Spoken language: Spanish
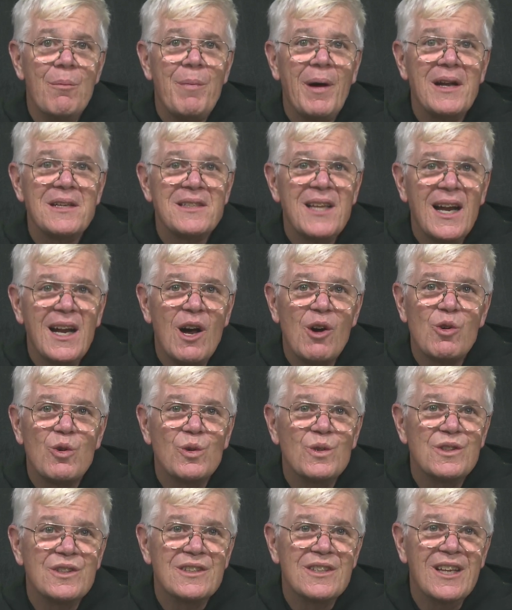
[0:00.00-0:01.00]
Para San
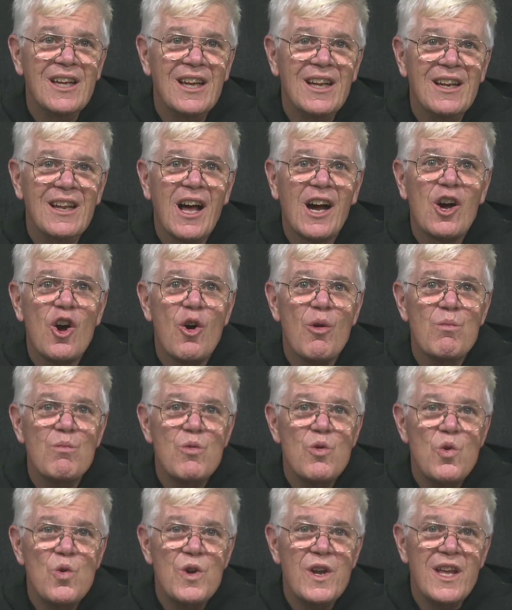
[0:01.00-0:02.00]
Agustín, la
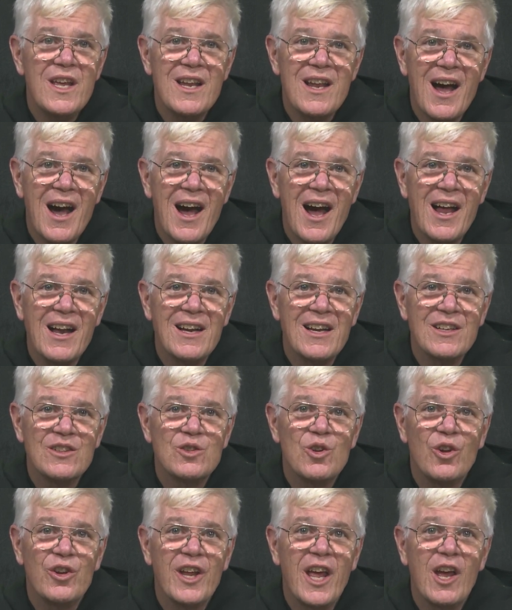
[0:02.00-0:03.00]
comunidad
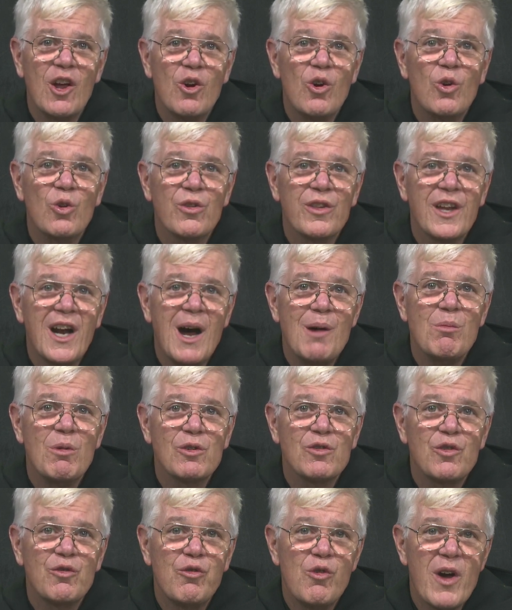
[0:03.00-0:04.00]
es donde
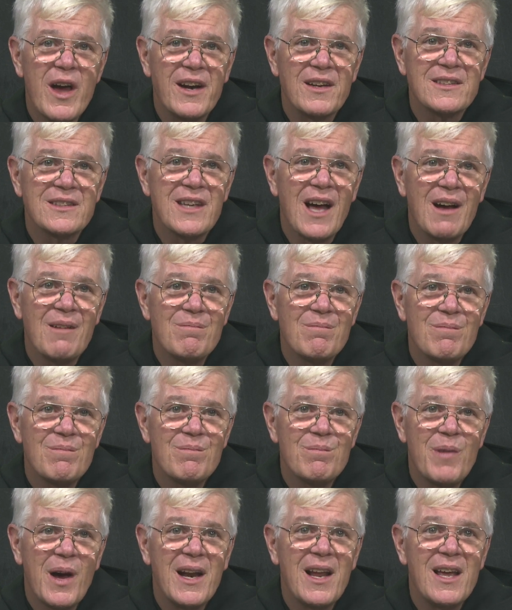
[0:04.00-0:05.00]
encontramos fuerza
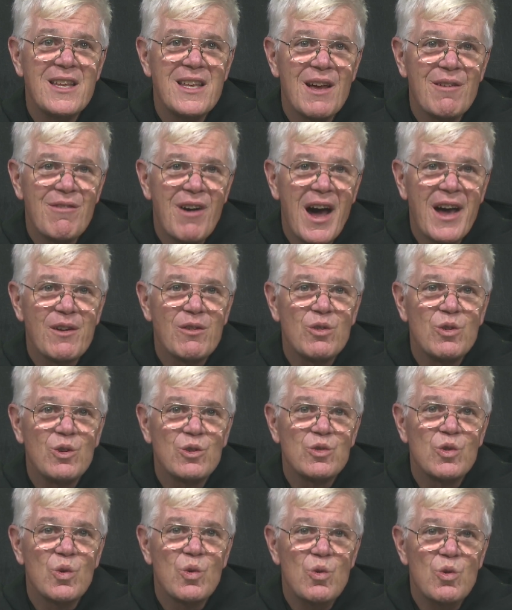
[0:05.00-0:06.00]
para
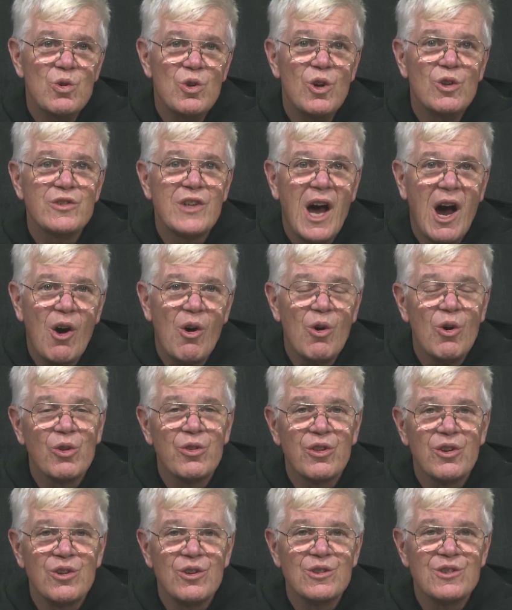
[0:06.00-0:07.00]
llevarnos unos a
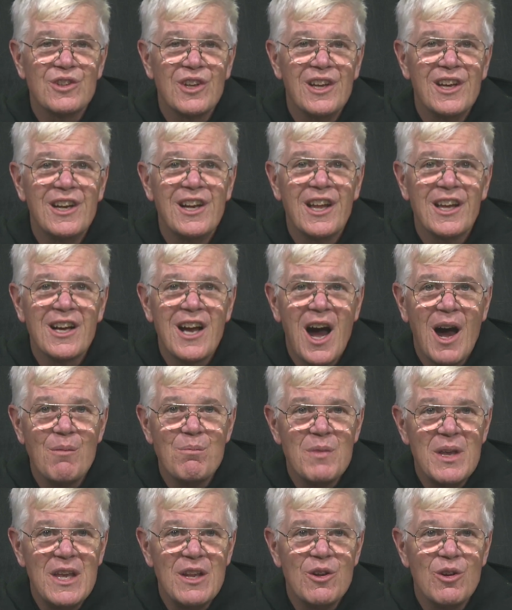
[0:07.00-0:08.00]
otros en el
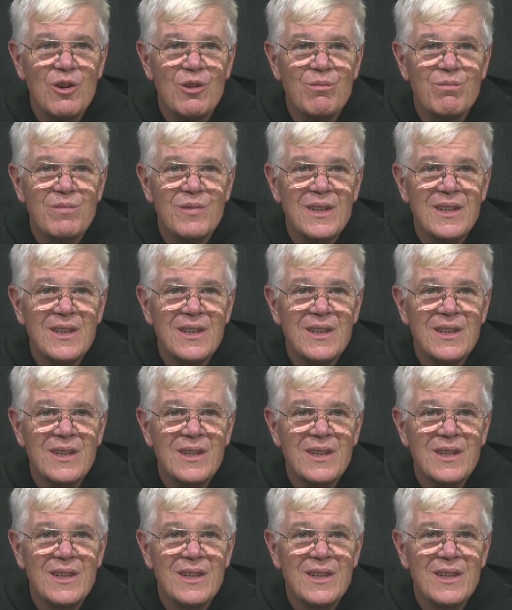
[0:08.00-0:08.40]
camino.